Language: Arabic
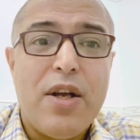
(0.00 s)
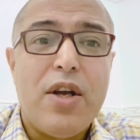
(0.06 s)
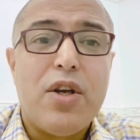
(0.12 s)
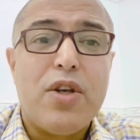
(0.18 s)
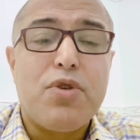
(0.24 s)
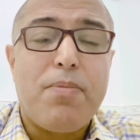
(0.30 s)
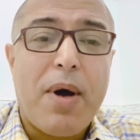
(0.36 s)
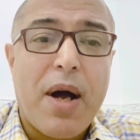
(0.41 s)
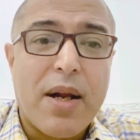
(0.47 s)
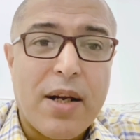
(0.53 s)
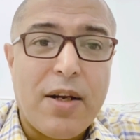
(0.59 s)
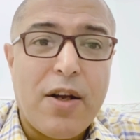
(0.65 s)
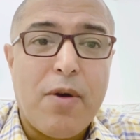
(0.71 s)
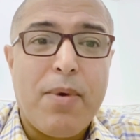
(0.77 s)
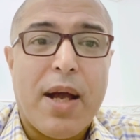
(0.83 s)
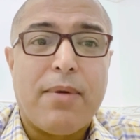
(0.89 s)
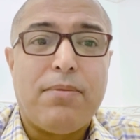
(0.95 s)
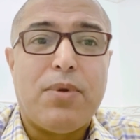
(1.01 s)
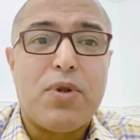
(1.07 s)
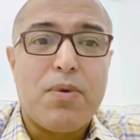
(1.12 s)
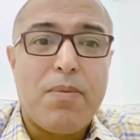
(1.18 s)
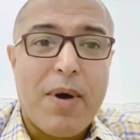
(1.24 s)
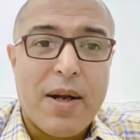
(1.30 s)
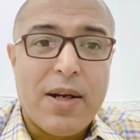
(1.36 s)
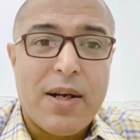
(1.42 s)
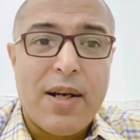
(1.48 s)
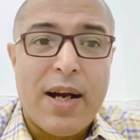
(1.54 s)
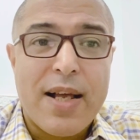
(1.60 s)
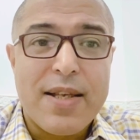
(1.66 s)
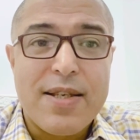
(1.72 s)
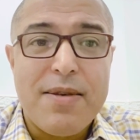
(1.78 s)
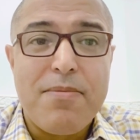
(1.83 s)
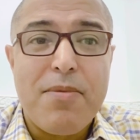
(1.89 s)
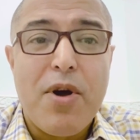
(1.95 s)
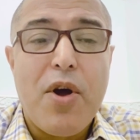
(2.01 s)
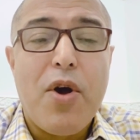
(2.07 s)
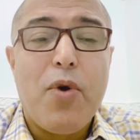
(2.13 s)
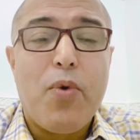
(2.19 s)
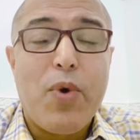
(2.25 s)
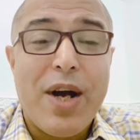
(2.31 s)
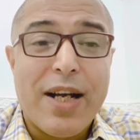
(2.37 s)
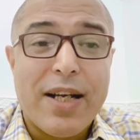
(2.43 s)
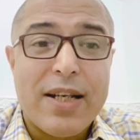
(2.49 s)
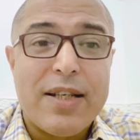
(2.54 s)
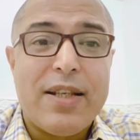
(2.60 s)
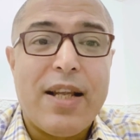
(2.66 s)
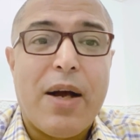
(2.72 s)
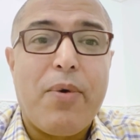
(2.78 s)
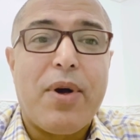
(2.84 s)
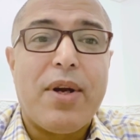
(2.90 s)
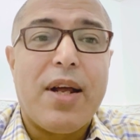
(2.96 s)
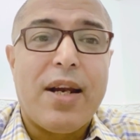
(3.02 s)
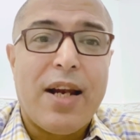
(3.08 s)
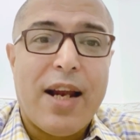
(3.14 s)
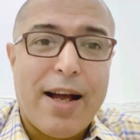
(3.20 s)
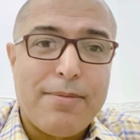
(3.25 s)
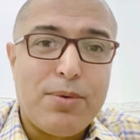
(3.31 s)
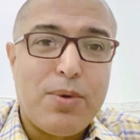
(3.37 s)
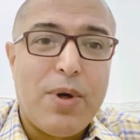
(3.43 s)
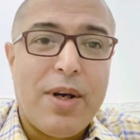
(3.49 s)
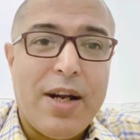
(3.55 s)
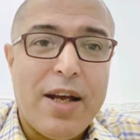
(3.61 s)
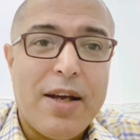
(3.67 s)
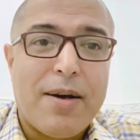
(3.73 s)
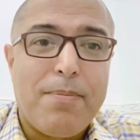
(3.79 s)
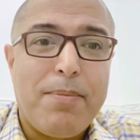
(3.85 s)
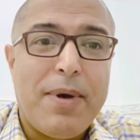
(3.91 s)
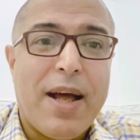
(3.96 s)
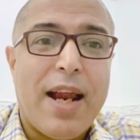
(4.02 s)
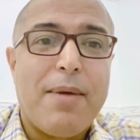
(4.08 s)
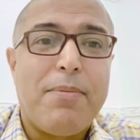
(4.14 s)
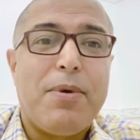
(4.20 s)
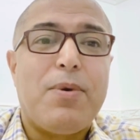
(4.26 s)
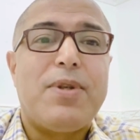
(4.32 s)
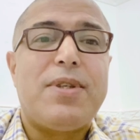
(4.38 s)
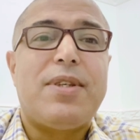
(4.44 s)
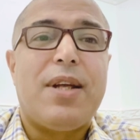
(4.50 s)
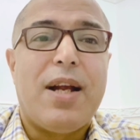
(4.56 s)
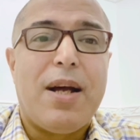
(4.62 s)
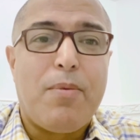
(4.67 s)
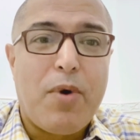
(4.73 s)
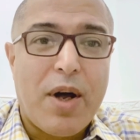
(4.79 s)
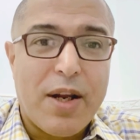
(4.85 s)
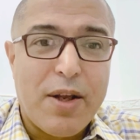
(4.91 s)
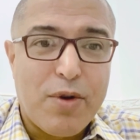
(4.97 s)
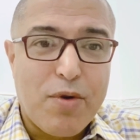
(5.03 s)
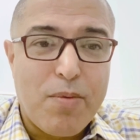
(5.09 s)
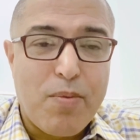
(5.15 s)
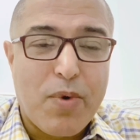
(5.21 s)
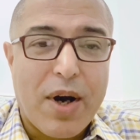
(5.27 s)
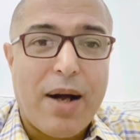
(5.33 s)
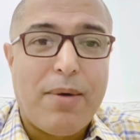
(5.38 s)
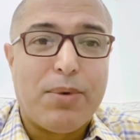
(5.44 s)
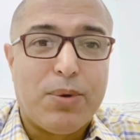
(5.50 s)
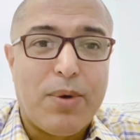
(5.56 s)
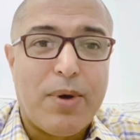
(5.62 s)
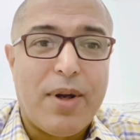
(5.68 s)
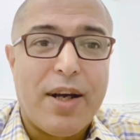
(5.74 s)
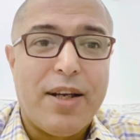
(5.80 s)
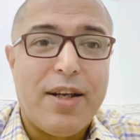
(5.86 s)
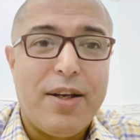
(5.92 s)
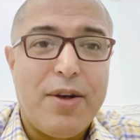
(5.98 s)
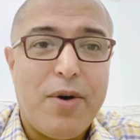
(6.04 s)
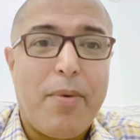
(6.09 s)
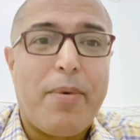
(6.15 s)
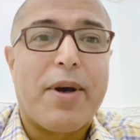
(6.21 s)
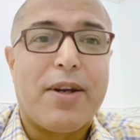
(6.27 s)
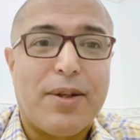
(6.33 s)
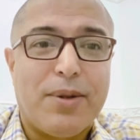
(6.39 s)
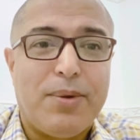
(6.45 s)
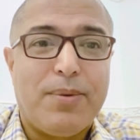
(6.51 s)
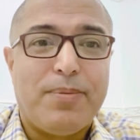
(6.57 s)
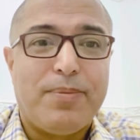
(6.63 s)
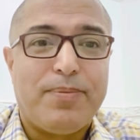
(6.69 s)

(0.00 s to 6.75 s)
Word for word: سبحان الله بحمده سبحان الله العظيم واخر الدعوانا ان الحمد لله رب العالمين والسلام عليكم ورحمه الله وبركاته